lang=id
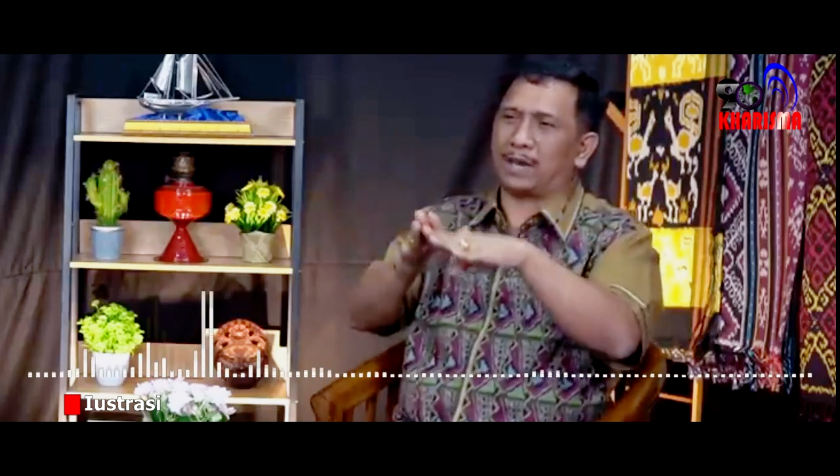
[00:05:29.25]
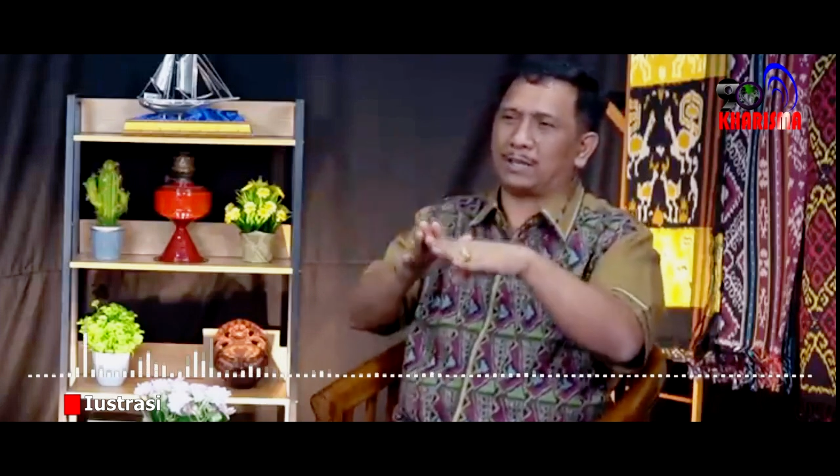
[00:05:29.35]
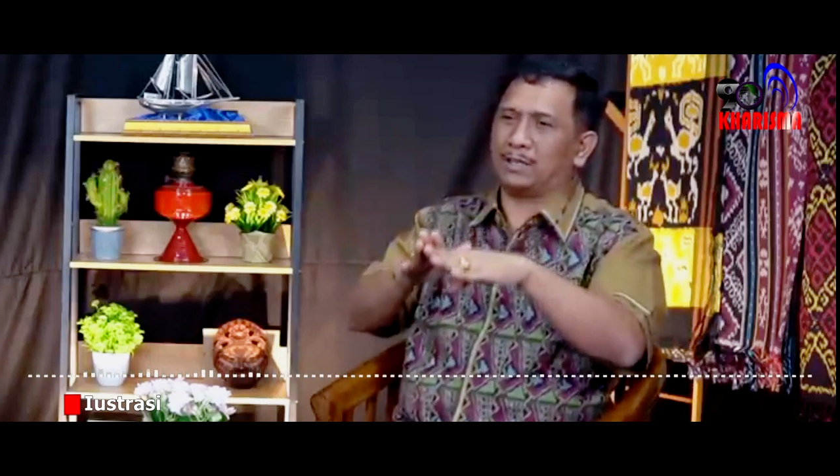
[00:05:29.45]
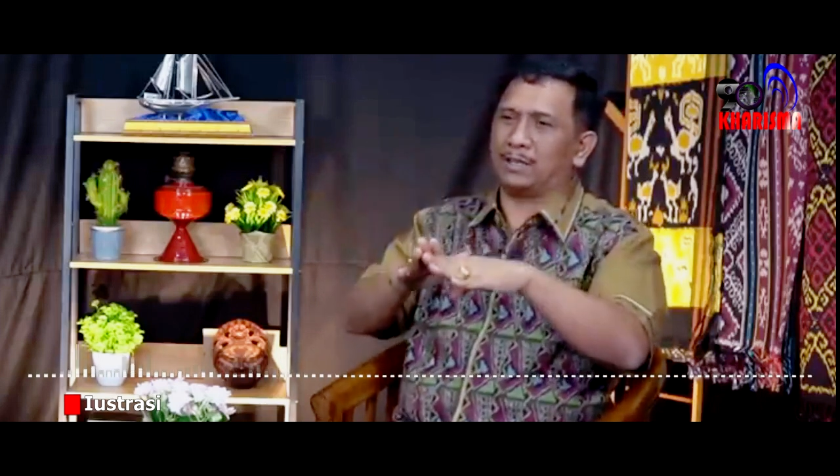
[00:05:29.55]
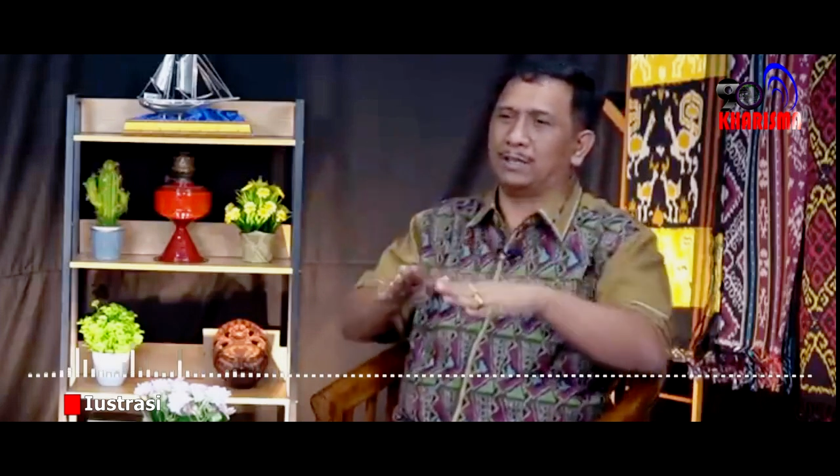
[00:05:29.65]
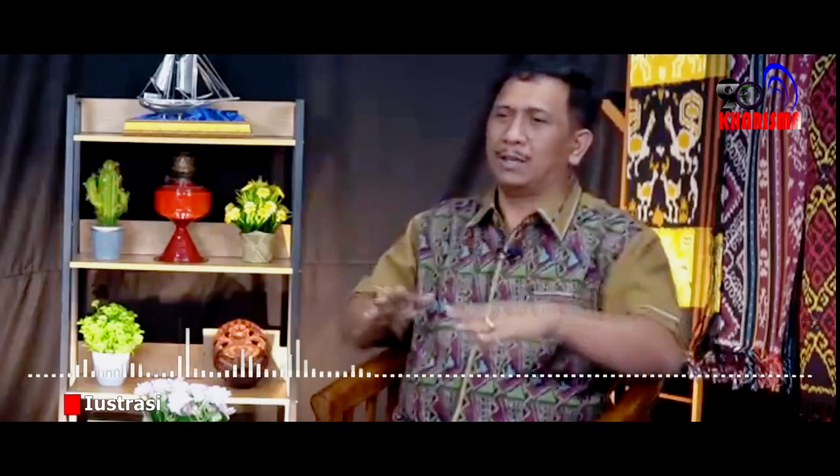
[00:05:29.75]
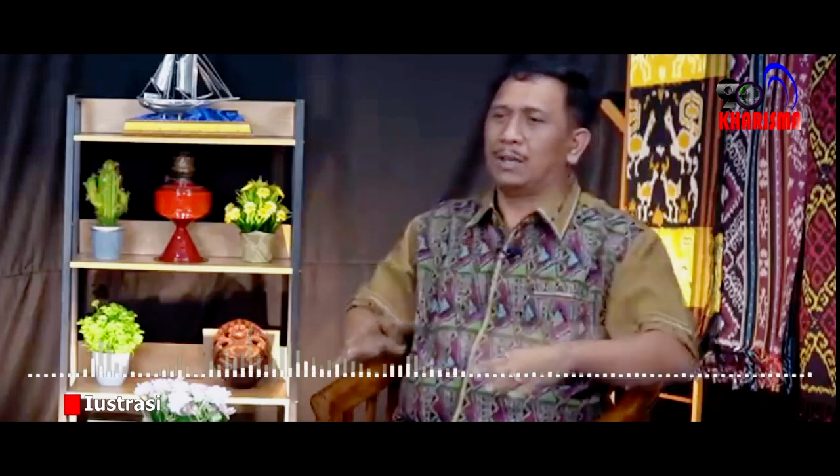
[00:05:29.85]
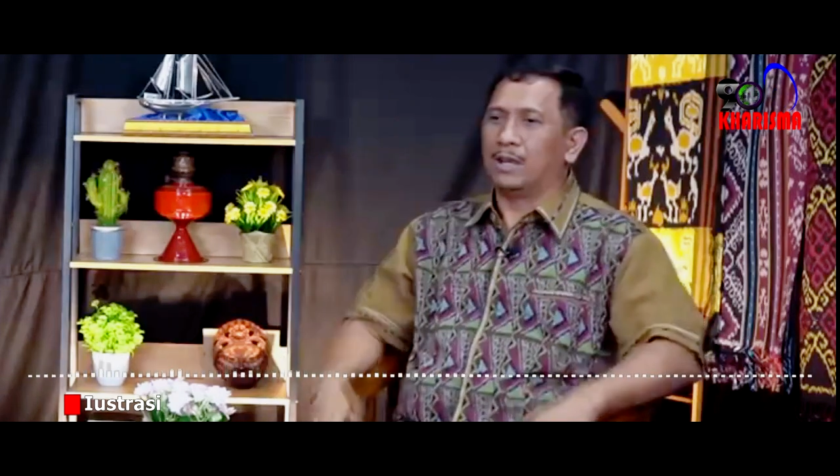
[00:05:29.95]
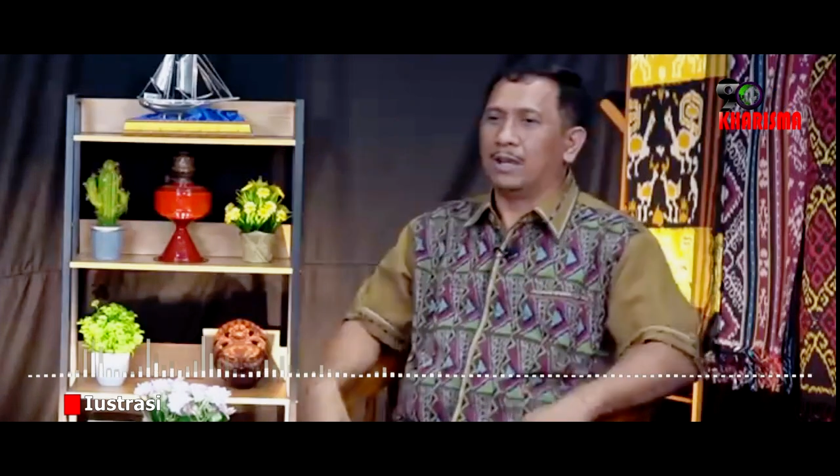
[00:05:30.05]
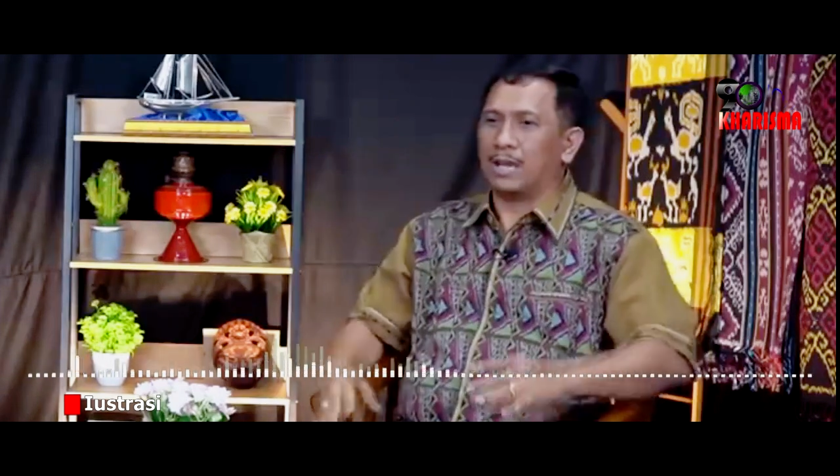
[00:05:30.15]
semua
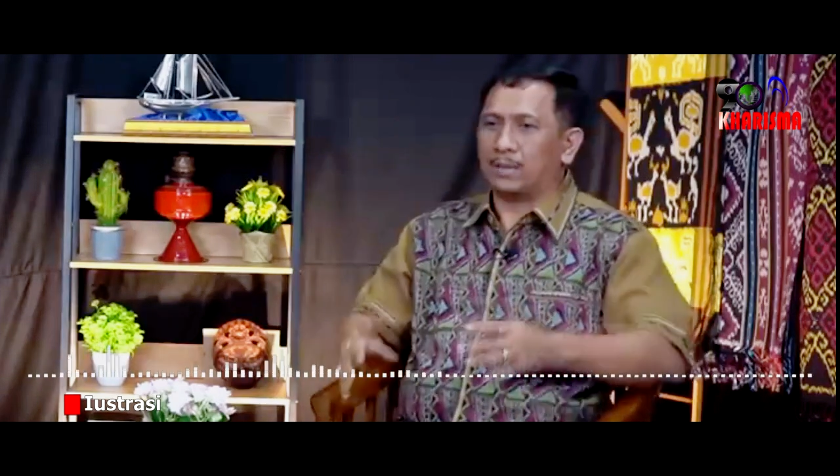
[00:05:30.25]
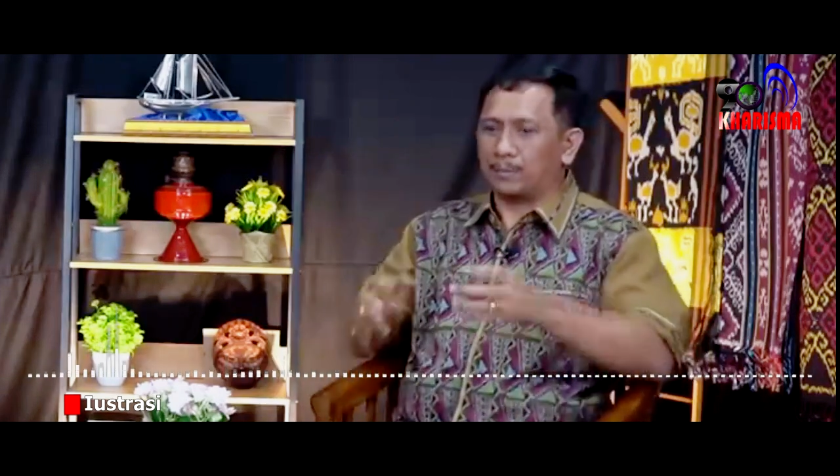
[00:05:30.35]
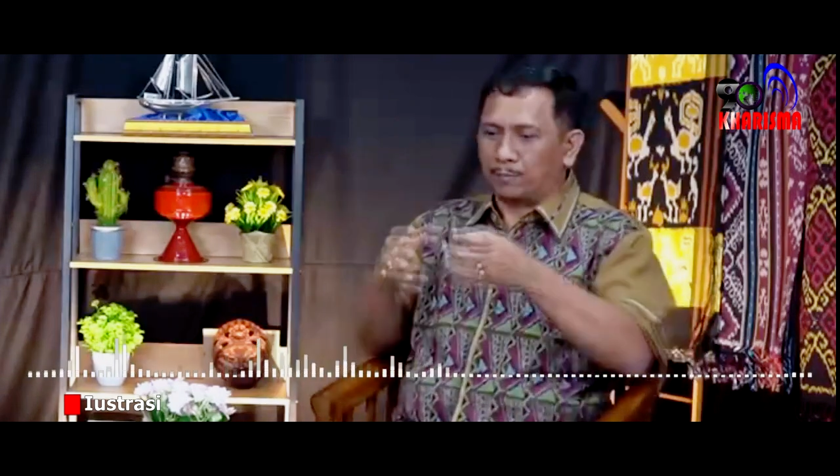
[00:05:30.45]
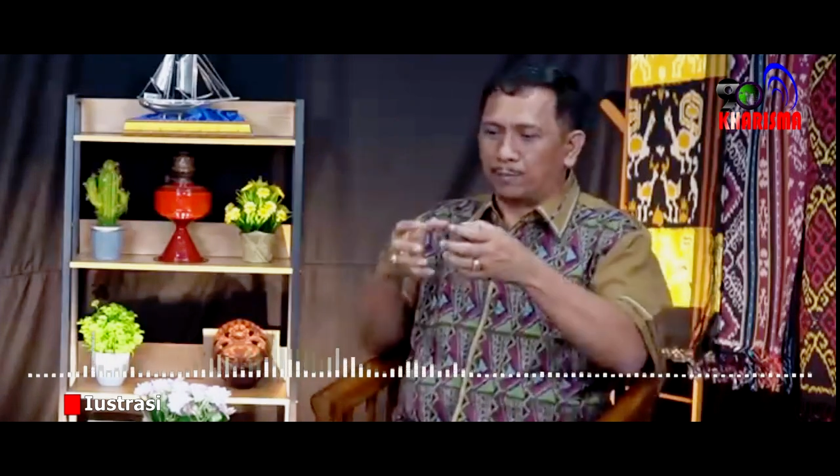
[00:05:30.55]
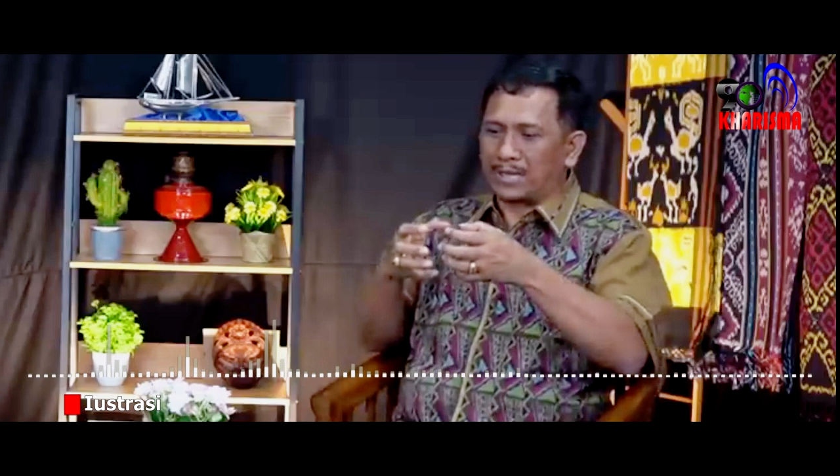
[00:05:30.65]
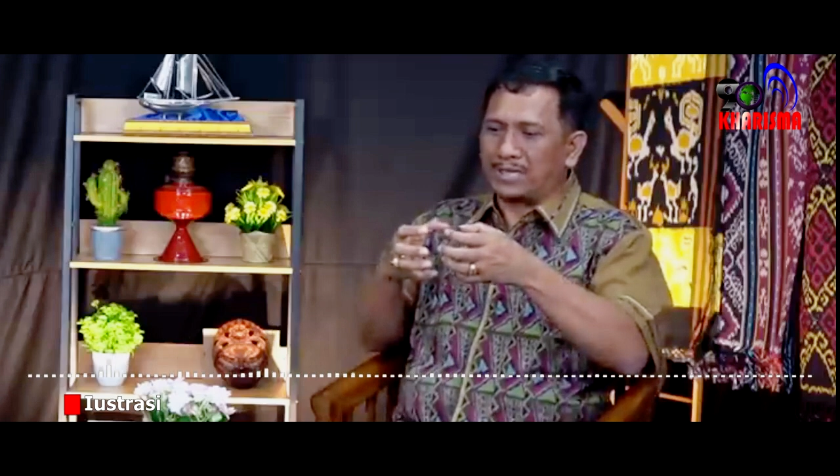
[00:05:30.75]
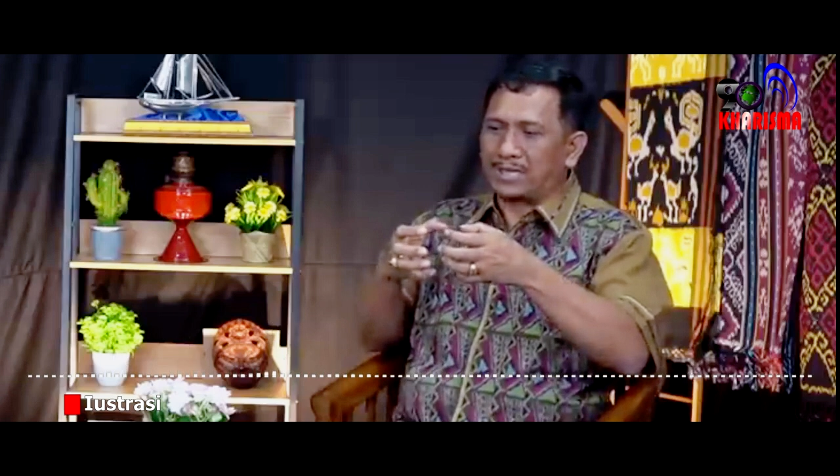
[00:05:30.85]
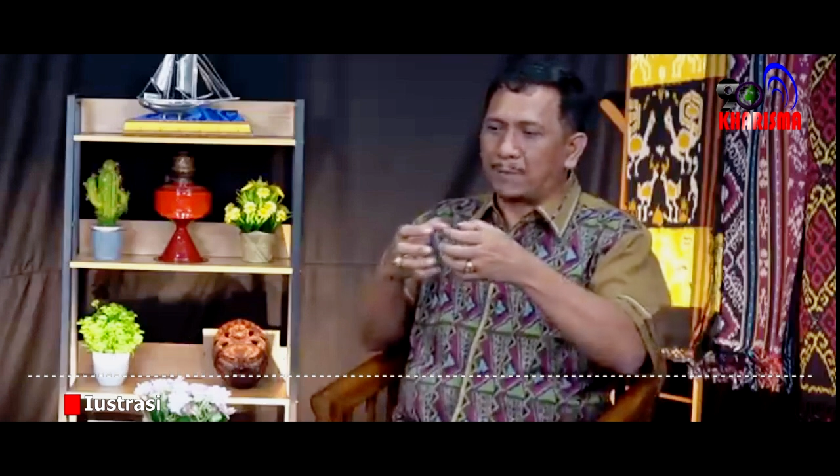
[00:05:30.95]
selamat,